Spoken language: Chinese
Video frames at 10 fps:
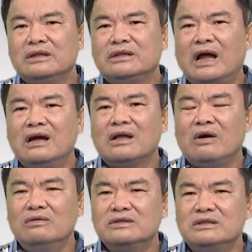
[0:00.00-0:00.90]
当
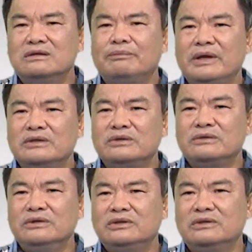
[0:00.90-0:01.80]
控制变数
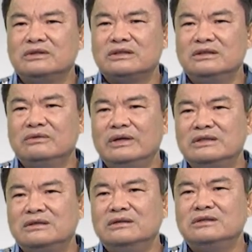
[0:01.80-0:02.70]
温度时，维
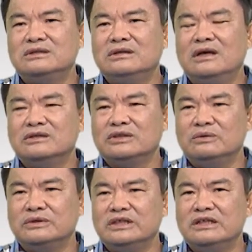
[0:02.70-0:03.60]
持值二十
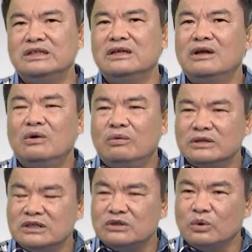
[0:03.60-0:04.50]
度及，或
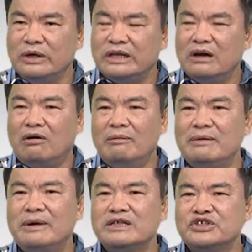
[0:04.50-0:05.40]
是所谓的我们一
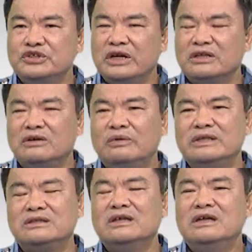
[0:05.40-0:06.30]
般室内都为
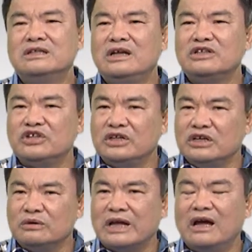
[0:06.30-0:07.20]
现在设定
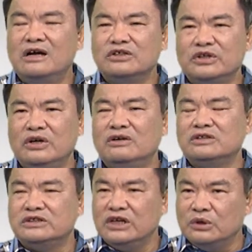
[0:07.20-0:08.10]
都在二十六、二
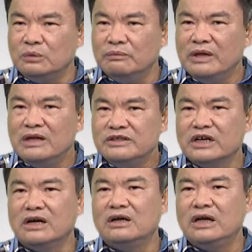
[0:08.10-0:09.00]
十七度。这
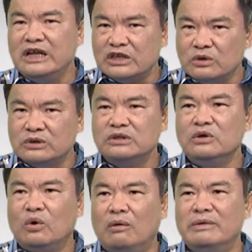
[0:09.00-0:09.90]
个也就是
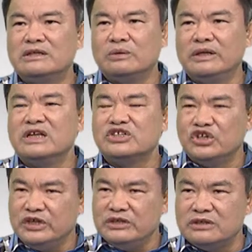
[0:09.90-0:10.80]
我们所谓的设
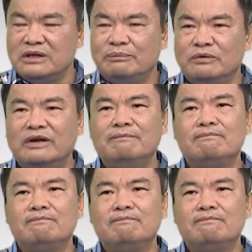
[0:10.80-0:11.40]
定值的部分。